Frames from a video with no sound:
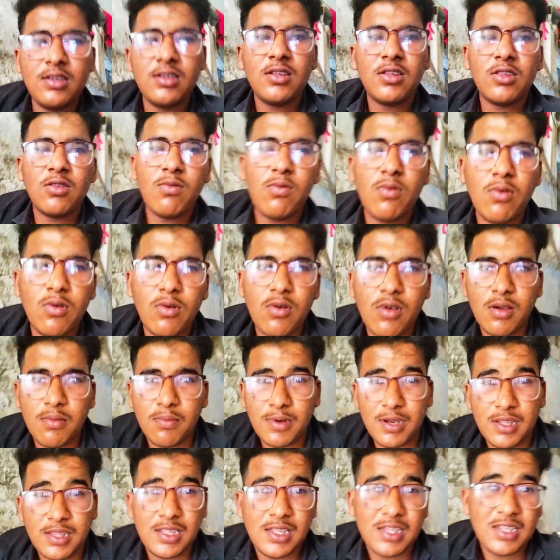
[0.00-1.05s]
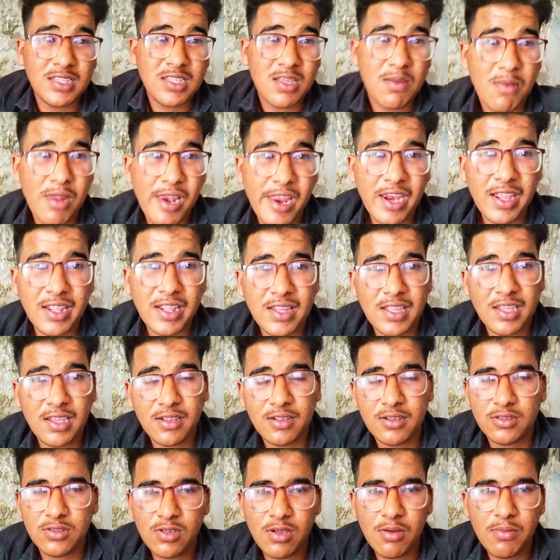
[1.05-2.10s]
तो वो अपने दीदी से मिले नहीं थे
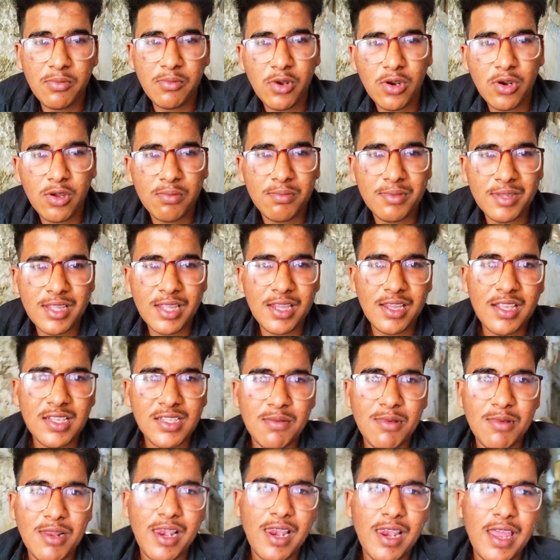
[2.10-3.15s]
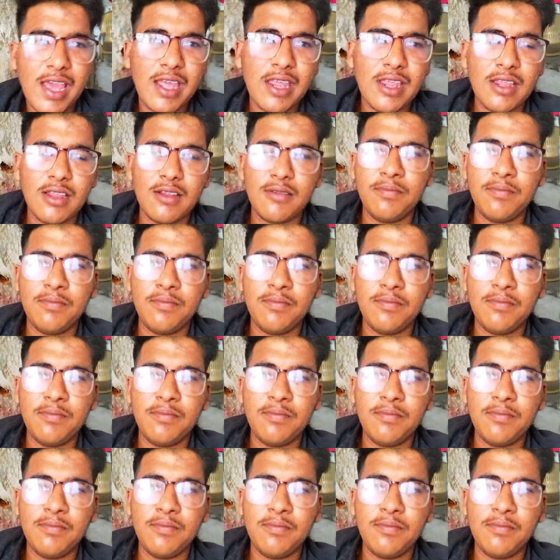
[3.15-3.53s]
तो वो लोग भी दीदी से मिलने आए हैं